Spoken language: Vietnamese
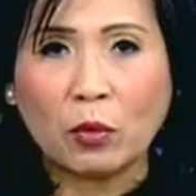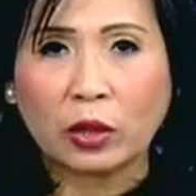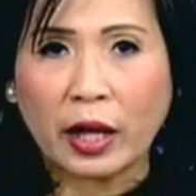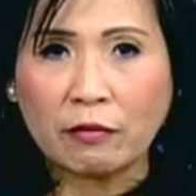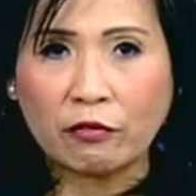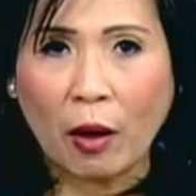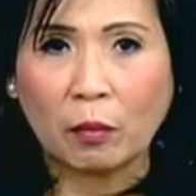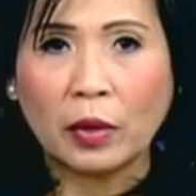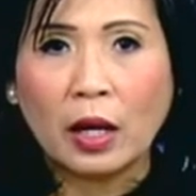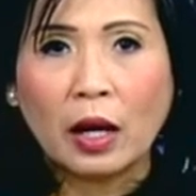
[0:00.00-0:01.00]
một căn
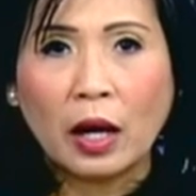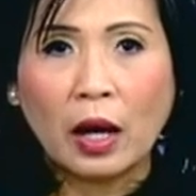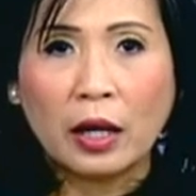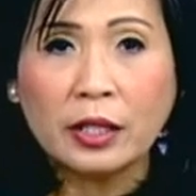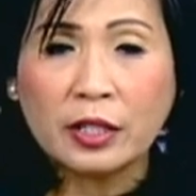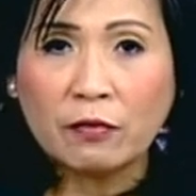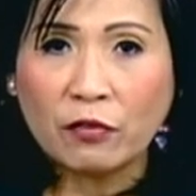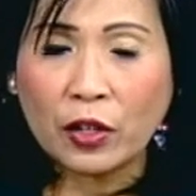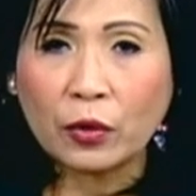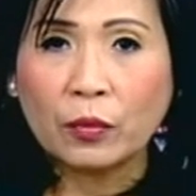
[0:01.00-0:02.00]
phòng ở
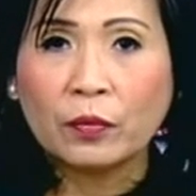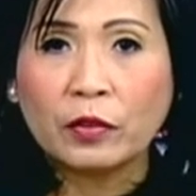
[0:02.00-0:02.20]
Eatonville,